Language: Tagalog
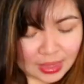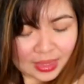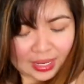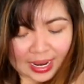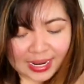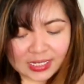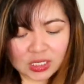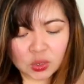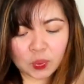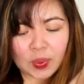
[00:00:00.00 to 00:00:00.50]
The
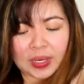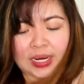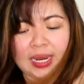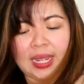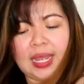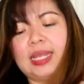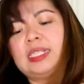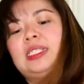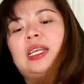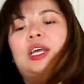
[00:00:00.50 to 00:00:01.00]
next one
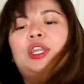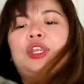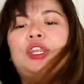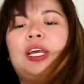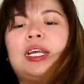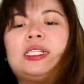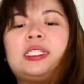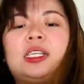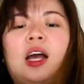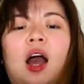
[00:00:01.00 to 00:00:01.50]
is
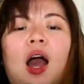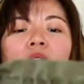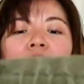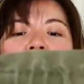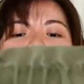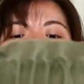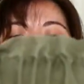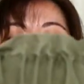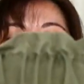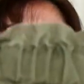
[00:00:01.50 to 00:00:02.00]
this
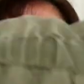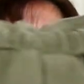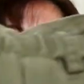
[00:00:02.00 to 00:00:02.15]
army